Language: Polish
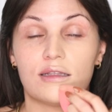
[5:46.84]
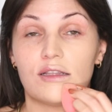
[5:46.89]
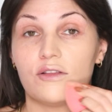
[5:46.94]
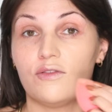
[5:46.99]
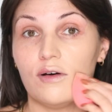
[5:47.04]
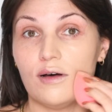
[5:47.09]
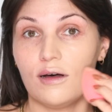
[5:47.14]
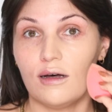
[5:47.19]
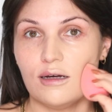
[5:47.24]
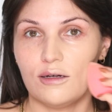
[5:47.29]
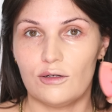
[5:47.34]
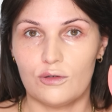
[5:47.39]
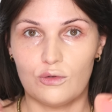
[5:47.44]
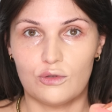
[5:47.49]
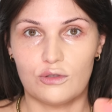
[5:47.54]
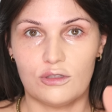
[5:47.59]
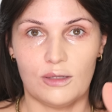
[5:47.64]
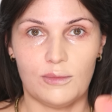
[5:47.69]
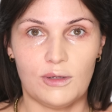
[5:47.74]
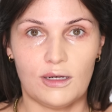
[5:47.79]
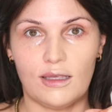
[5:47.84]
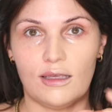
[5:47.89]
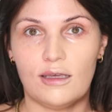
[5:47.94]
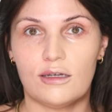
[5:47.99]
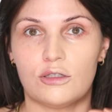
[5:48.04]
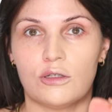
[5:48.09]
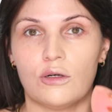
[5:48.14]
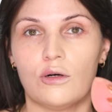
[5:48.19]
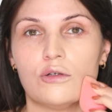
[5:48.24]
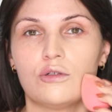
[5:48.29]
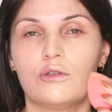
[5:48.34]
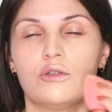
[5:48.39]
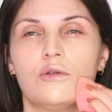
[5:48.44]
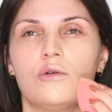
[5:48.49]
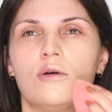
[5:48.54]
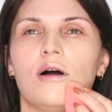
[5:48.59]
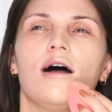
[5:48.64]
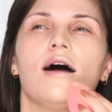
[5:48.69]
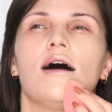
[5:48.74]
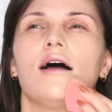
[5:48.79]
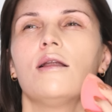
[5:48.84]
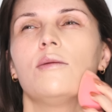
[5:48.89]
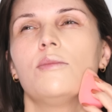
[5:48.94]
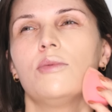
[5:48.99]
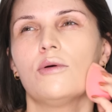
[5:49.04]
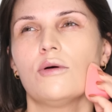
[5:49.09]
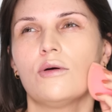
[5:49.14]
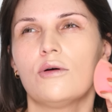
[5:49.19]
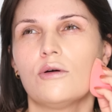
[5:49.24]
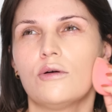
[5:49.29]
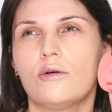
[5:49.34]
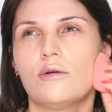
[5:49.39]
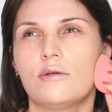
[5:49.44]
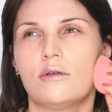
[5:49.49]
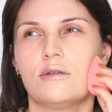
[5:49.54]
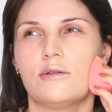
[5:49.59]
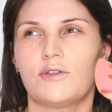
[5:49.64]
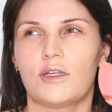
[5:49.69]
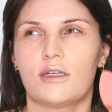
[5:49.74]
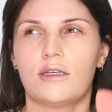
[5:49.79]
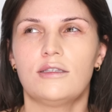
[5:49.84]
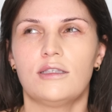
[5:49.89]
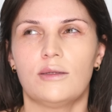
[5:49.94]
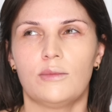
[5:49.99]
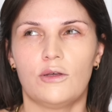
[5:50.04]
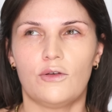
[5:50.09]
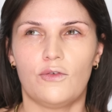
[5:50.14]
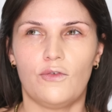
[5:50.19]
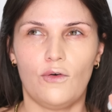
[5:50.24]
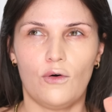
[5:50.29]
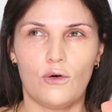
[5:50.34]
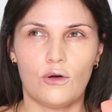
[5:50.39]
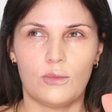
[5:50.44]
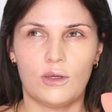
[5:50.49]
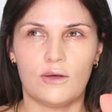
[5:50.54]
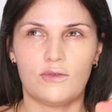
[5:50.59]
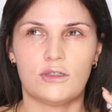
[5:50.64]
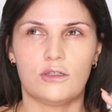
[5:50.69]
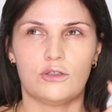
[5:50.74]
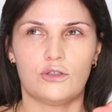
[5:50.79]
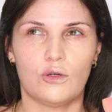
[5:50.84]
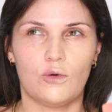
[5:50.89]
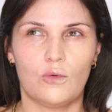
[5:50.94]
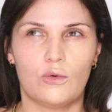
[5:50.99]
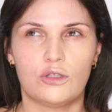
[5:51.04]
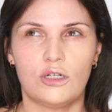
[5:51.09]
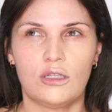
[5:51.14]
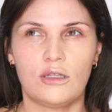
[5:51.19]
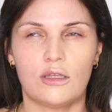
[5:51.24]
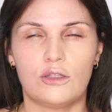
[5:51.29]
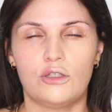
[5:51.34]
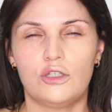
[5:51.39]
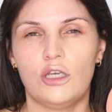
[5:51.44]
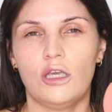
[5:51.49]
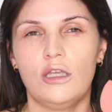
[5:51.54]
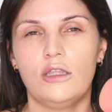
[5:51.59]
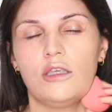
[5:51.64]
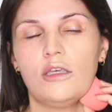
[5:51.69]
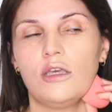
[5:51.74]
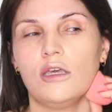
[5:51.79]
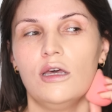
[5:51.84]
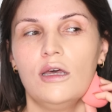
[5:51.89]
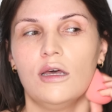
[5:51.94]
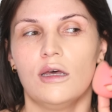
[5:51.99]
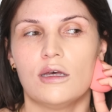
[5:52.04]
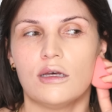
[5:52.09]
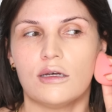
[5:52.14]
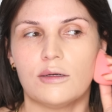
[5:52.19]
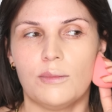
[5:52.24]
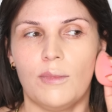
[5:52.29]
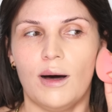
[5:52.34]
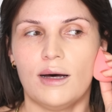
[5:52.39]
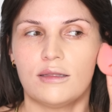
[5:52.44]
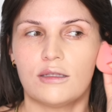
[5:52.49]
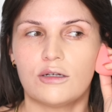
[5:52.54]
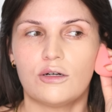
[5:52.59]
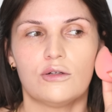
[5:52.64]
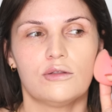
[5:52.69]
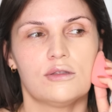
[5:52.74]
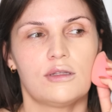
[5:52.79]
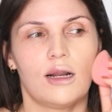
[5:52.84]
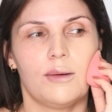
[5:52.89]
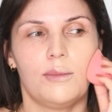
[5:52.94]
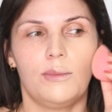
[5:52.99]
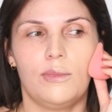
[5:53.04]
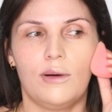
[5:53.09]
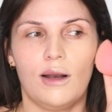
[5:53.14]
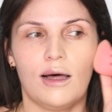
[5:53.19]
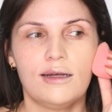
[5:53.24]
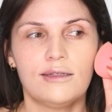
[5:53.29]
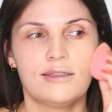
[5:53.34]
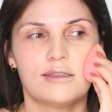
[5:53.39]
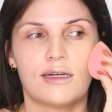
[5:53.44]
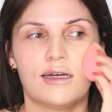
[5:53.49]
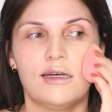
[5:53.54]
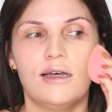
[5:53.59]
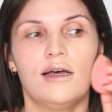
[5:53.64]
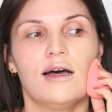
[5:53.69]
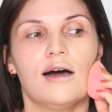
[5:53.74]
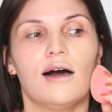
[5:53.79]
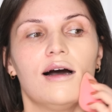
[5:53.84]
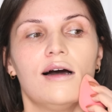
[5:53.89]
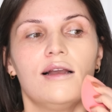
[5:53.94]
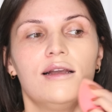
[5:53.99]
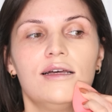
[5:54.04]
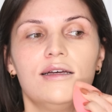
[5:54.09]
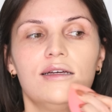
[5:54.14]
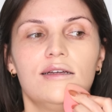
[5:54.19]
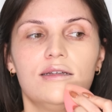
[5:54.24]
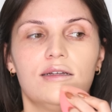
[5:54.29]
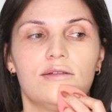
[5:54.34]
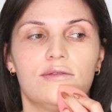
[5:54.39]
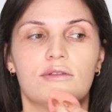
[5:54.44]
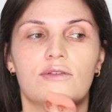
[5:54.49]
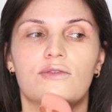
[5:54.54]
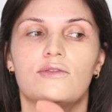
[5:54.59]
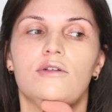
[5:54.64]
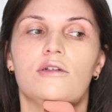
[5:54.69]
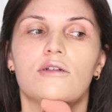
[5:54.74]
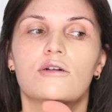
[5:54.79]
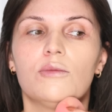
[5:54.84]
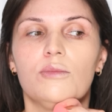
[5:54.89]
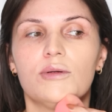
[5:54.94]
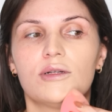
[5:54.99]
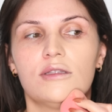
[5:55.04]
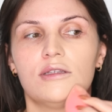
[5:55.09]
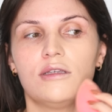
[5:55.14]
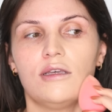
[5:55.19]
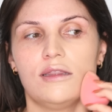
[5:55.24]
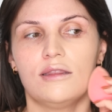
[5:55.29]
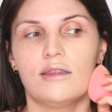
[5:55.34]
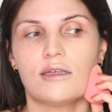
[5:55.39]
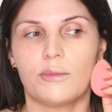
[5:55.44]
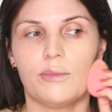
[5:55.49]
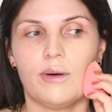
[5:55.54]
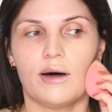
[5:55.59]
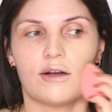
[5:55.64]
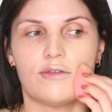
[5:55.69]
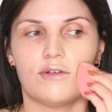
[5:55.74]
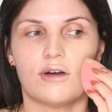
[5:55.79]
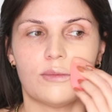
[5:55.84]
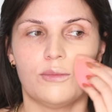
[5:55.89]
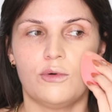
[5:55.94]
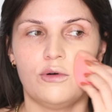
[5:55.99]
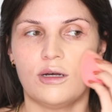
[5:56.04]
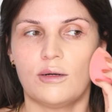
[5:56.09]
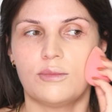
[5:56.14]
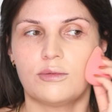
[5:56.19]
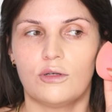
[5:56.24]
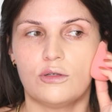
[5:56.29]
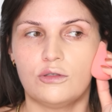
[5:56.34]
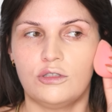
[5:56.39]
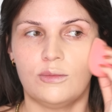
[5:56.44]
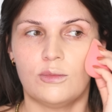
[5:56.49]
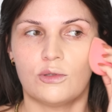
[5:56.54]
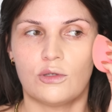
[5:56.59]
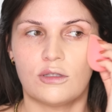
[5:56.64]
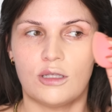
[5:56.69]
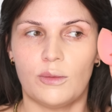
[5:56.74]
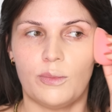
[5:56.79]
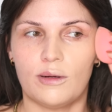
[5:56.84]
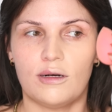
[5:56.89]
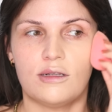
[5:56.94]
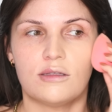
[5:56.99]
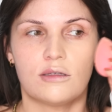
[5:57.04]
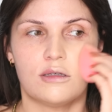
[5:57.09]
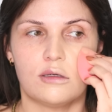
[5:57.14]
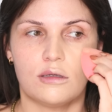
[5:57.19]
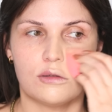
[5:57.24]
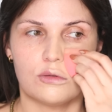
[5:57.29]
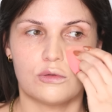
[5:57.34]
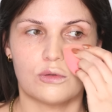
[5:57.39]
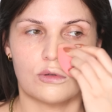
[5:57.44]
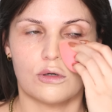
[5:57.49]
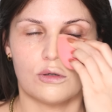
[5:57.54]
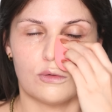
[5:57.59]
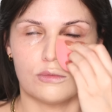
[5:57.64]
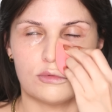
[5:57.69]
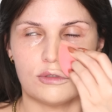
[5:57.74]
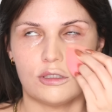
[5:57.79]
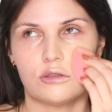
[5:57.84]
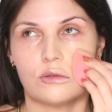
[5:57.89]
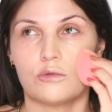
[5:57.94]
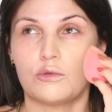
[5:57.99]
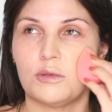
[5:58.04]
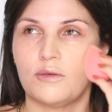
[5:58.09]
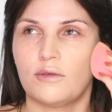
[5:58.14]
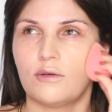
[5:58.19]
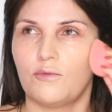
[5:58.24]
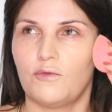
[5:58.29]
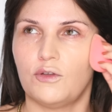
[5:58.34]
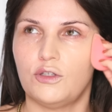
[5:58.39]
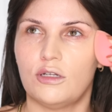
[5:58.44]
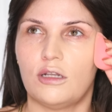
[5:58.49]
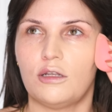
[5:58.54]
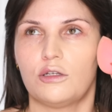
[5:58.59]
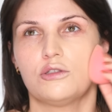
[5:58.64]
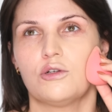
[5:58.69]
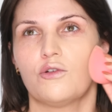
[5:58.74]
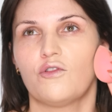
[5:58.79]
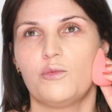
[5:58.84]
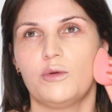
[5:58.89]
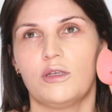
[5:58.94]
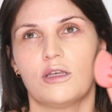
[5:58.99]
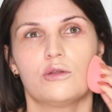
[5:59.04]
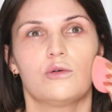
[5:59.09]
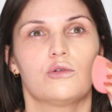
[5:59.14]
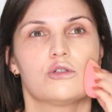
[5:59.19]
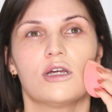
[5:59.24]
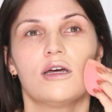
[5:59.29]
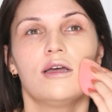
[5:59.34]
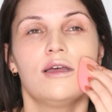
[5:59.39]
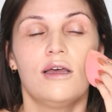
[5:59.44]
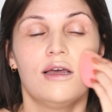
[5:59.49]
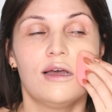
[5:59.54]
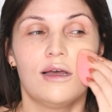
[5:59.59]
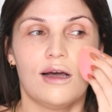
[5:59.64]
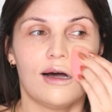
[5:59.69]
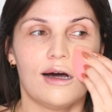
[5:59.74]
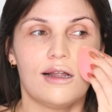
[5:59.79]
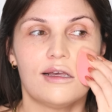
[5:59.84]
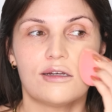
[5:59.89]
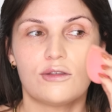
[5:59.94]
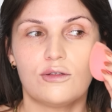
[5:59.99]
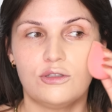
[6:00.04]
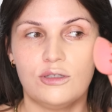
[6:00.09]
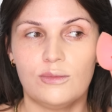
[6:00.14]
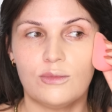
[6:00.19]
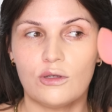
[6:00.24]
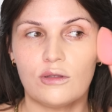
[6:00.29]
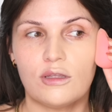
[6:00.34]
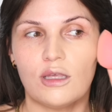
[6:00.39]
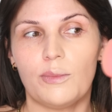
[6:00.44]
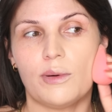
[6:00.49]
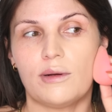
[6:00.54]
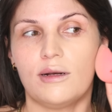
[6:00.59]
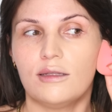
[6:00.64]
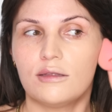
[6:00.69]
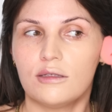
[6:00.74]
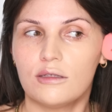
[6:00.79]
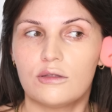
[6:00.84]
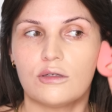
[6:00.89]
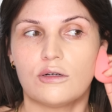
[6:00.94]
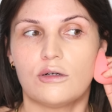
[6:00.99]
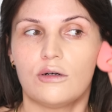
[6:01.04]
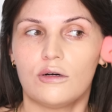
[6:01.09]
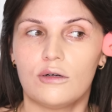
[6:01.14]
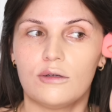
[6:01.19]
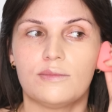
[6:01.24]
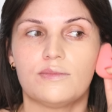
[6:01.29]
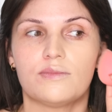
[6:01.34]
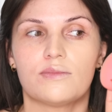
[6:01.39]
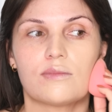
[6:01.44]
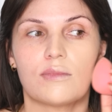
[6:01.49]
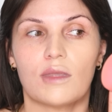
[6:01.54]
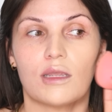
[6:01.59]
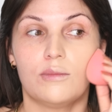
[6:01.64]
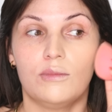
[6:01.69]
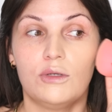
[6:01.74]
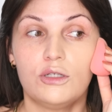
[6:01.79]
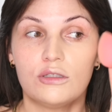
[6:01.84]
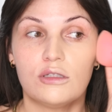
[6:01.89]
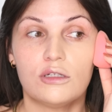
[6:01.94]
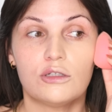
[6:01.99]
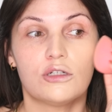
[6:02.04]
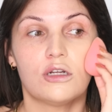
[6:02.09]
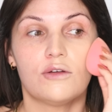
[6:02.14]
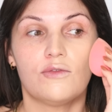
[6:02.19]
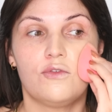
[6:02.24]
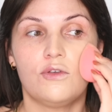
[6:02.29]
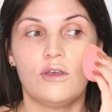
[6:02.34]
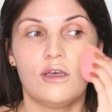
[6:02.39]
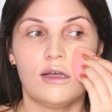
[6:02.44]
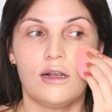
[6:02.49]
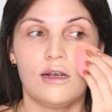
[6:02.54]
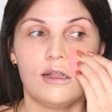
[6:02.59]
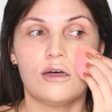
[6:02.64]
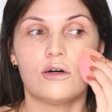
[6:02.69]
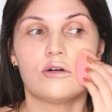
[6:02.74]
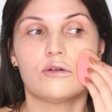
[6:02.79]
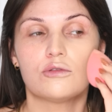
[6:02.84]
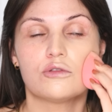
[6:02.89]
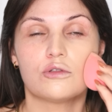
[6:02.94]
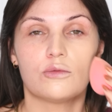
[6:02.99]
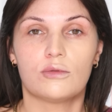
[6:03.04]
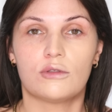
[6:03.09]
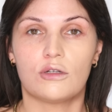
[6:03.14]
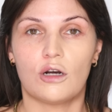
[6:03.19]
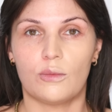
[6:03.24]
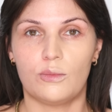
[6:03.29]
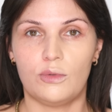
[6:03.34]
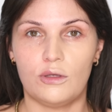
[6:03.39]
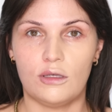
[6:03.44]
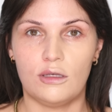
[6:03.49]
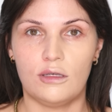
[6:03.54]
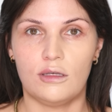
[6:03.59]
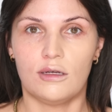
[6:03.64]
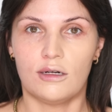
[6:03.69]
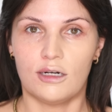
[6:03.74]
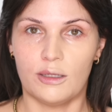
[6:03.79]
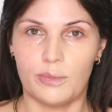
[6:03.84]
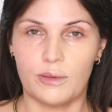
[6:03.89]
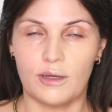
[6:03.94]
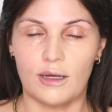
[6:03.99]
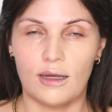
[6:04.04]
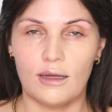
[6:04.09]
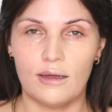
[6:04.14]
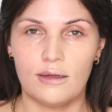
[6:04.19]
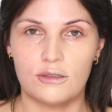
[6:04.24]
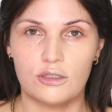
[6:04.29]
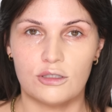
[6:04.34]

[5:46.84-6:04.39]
dwa różne makijaże oczu albo w takiej samej formie, w sensie ułożenia cieni mat kontra blask, ale w kompletnie innych barwach, bo jak dojdziemy do tej paletki, którą zresztą pewnie widzieliście w miniaturze, ale jak dojdziemy do tej palety, to myślę, że wiele osób zrobi rybkę,